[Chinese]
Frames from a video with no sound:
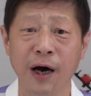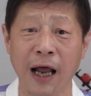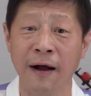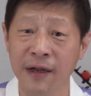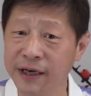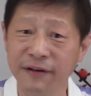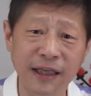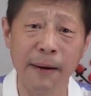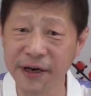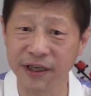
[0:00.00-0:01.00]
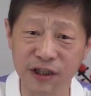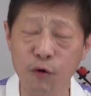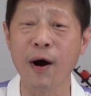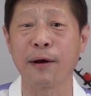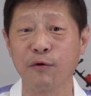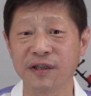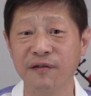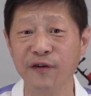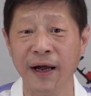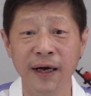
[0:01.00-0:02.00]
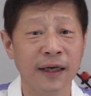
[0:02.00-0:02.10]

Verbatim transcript: 要了，因为他们已经是外国身份，